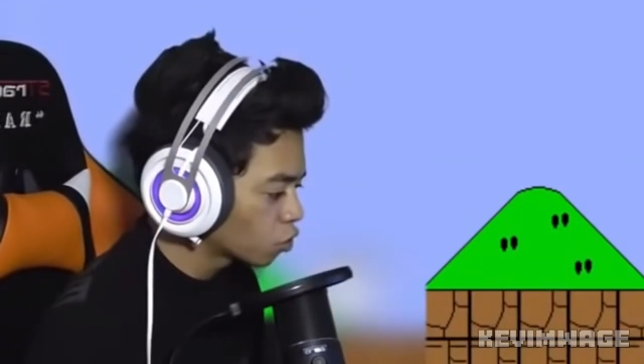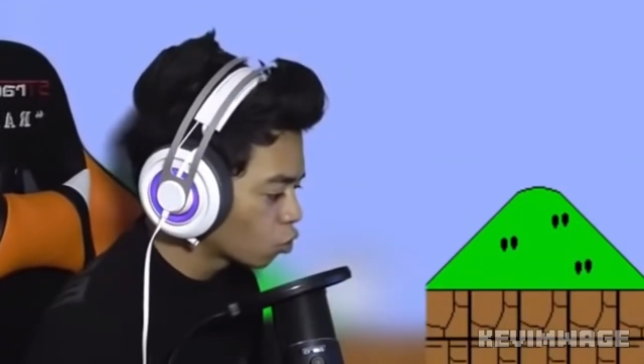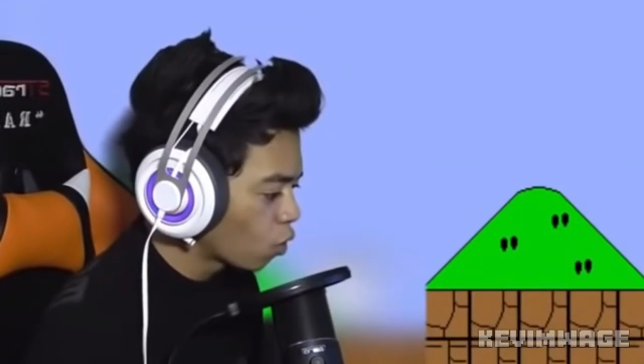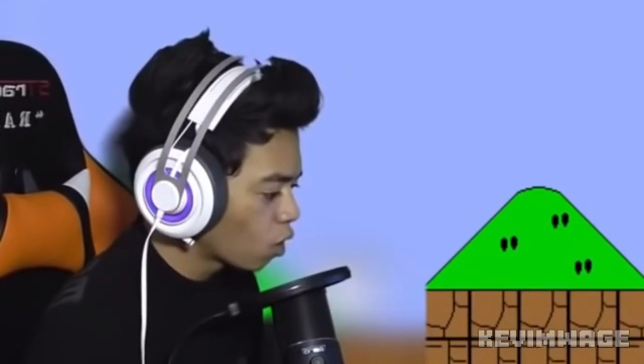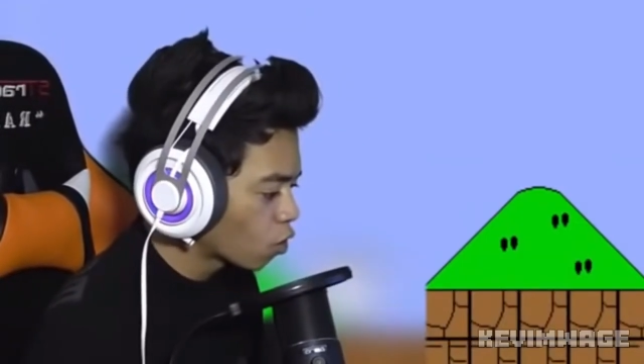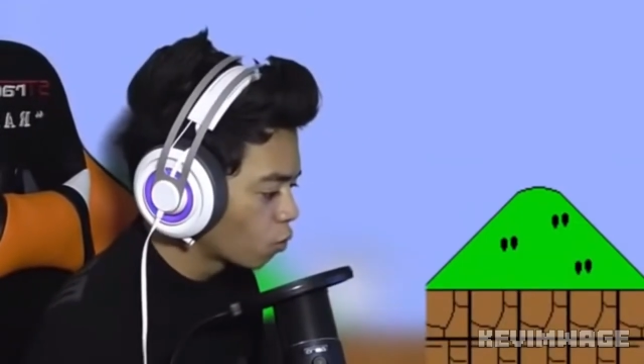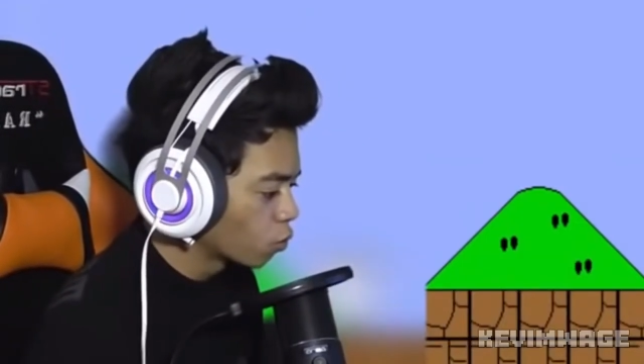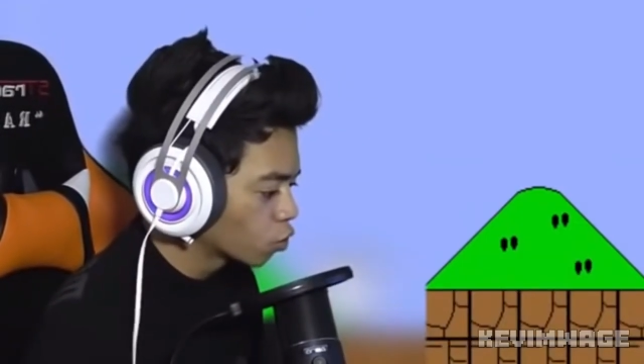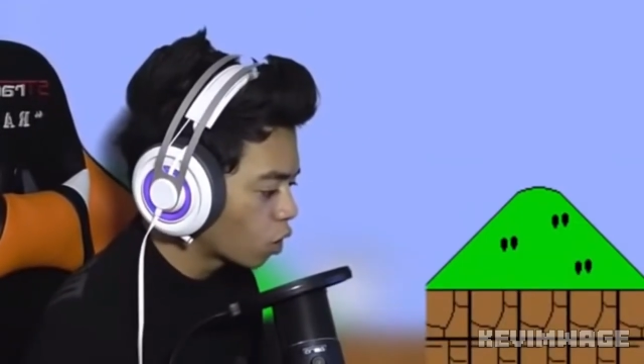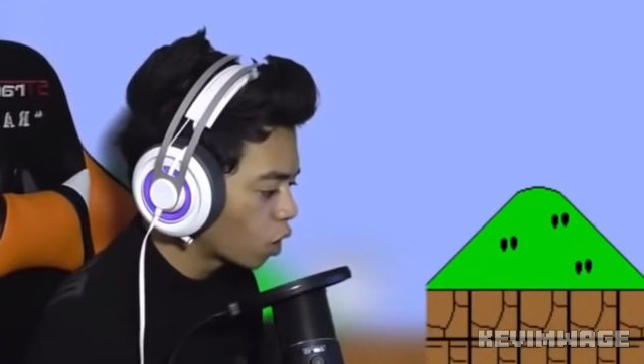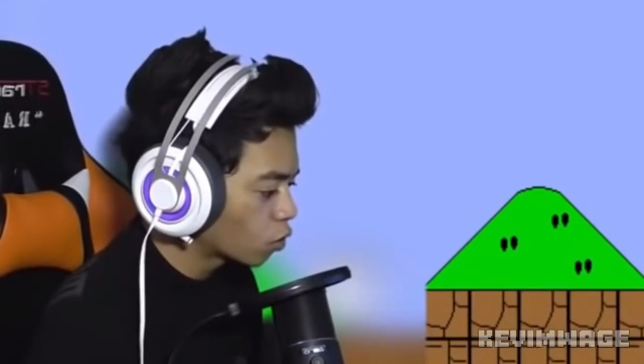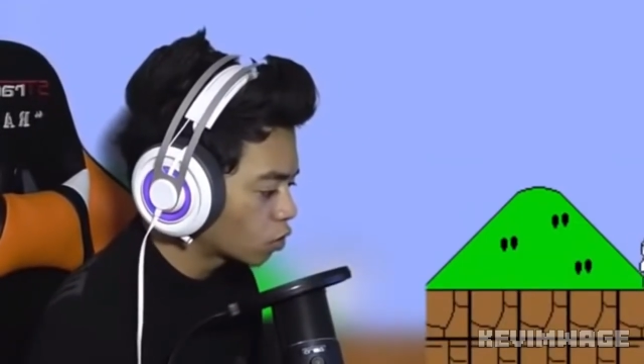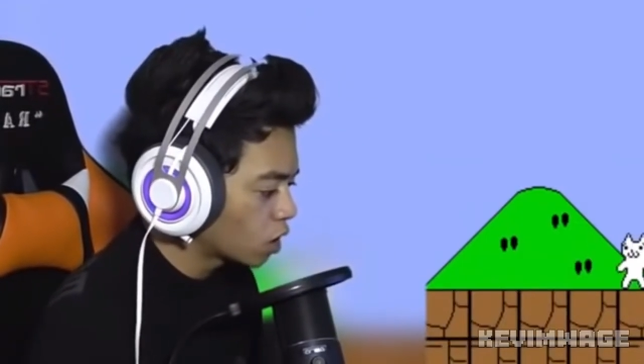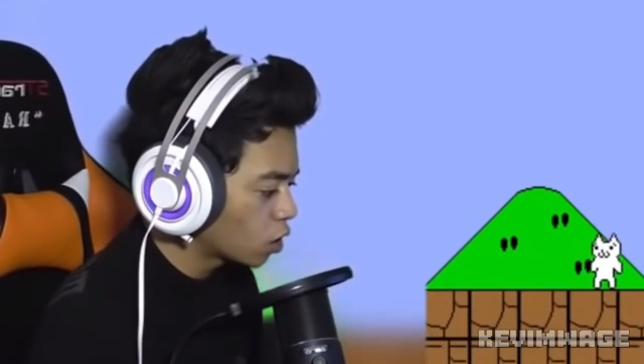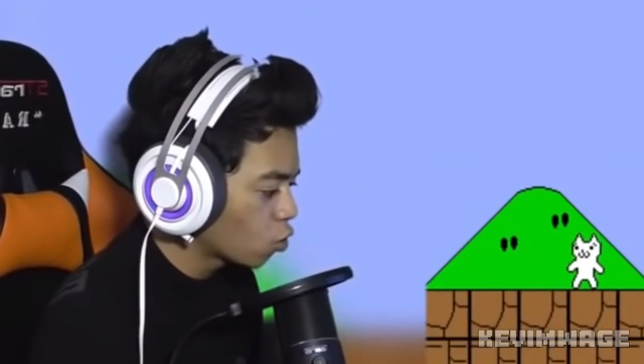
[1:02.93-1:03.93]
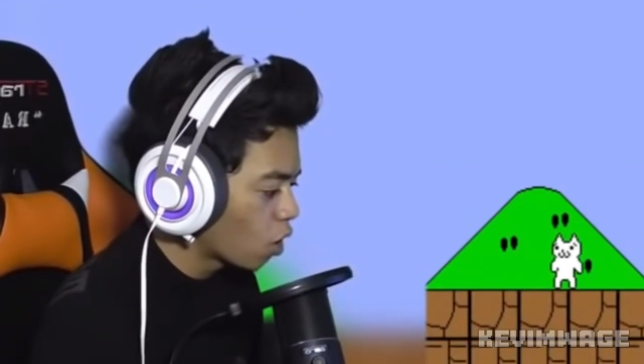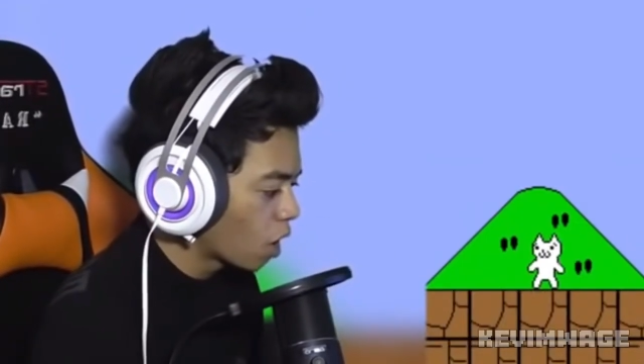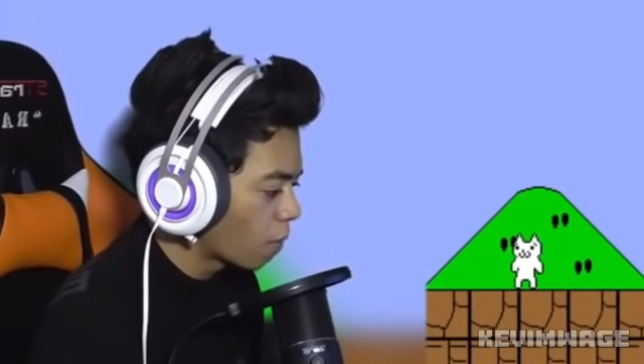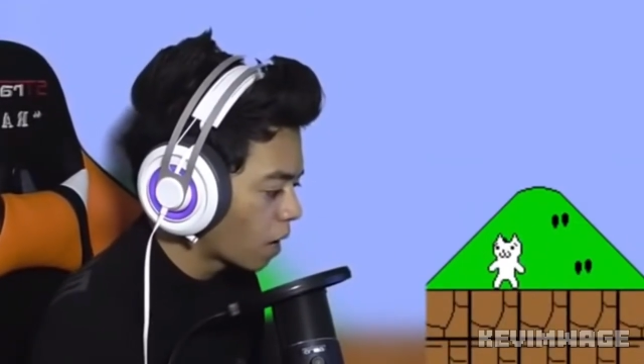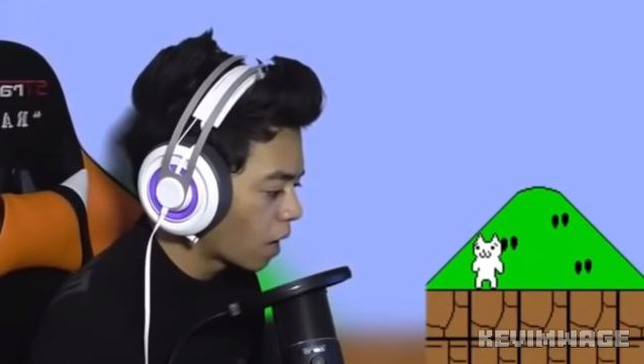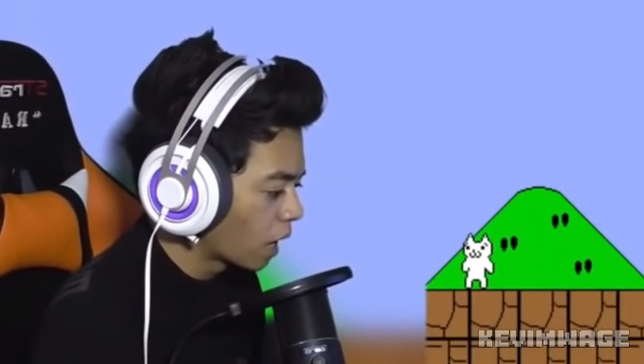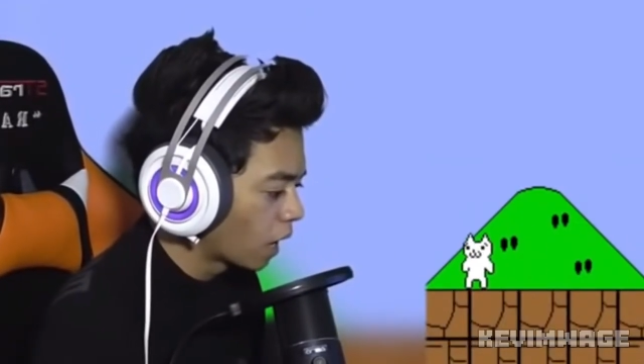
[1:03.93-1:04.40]
mood gue, gue butuh lagu jadi gue
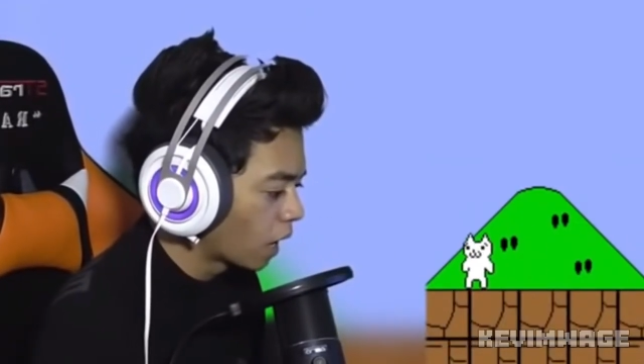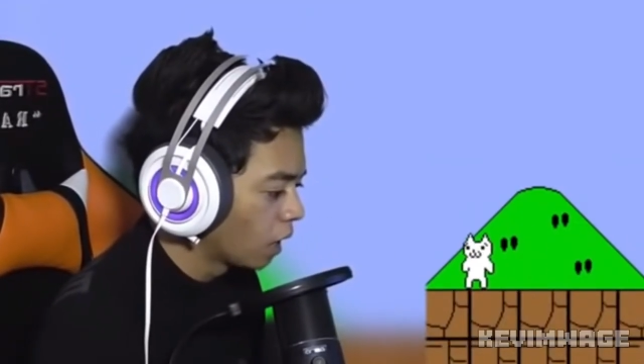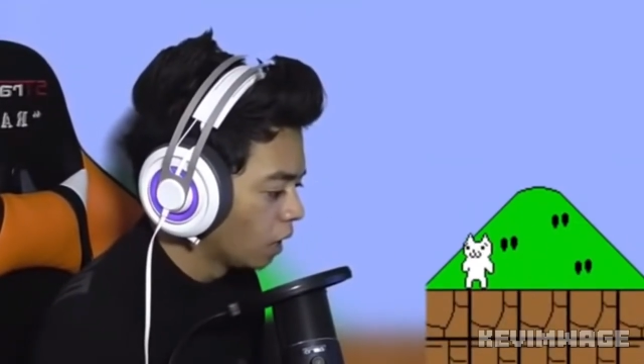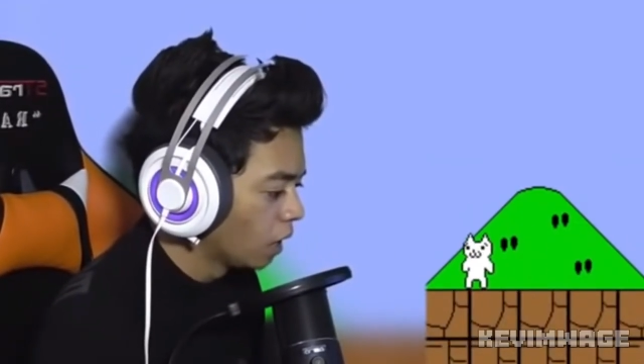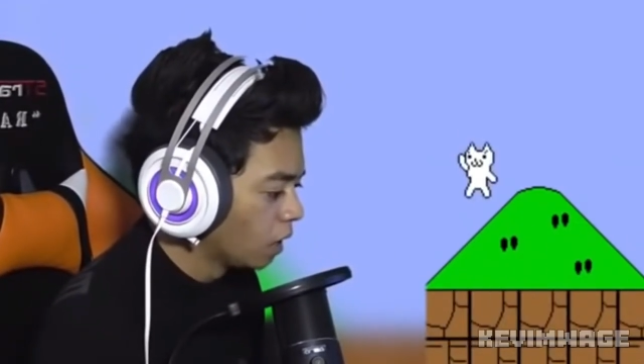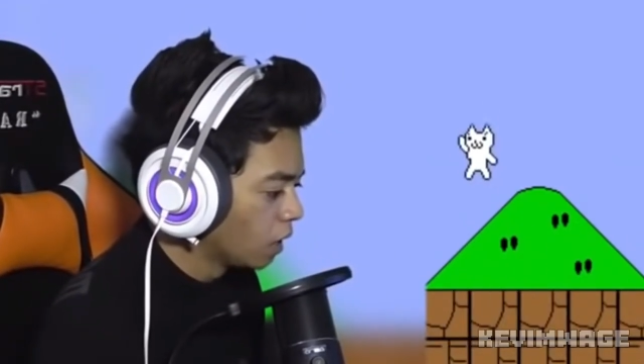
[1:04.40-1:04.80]
nggak bakal